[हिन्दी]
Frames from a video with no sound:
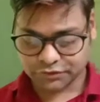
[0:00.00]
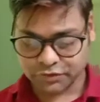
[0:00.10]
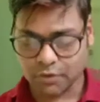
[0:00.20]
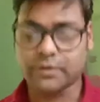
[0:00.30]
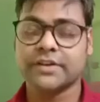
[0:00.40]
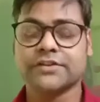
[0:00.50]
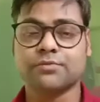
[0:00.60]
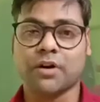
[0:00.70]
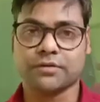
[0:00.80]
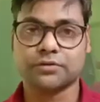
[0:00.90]
स्लो इज
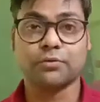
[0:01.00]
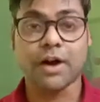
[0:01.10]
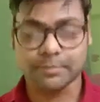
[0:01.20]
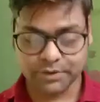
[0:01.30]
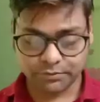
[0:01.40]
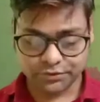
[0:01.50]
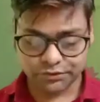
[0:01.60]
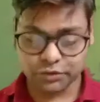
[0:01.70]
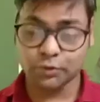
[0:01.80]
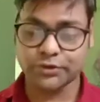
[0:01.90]
वॉक तो वहां पर वो स्लो